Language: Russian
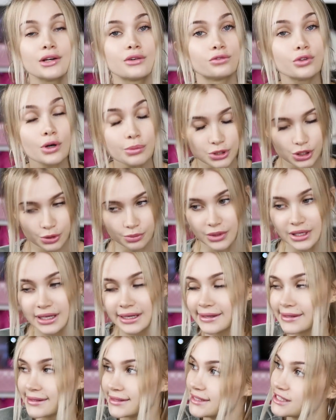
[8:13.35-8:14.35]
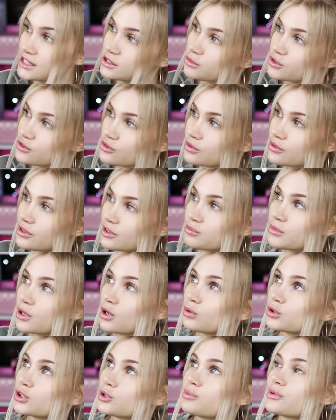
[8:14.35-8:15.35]
В общем, если мы с вами говорим о
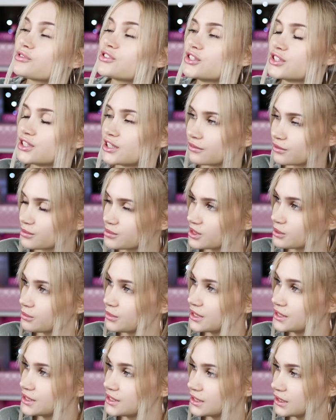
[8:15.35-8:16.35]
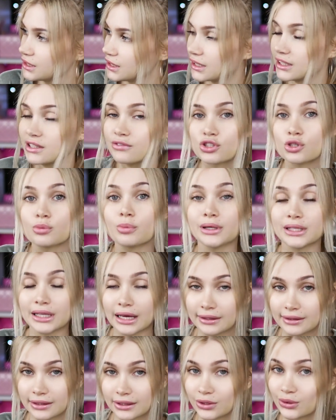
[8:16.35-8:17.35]
каком-то повседневном событии, это все
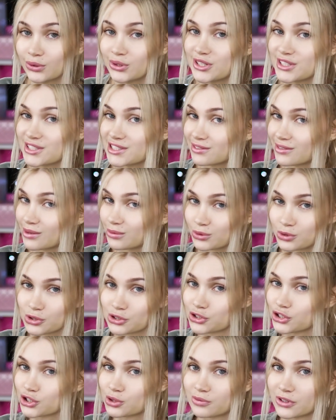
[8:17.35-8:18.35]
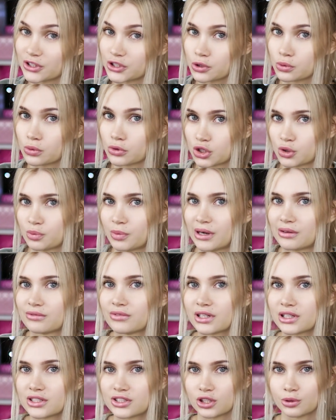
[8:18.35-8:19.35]
понятно. Но если вам нужно, чтобы ваша кожа прям
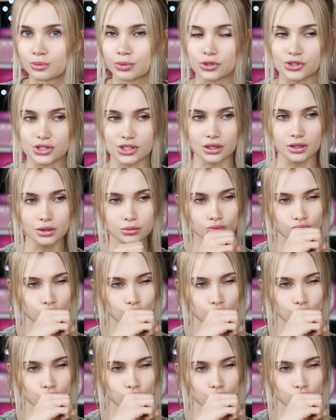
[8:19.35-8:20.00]
выглядела просто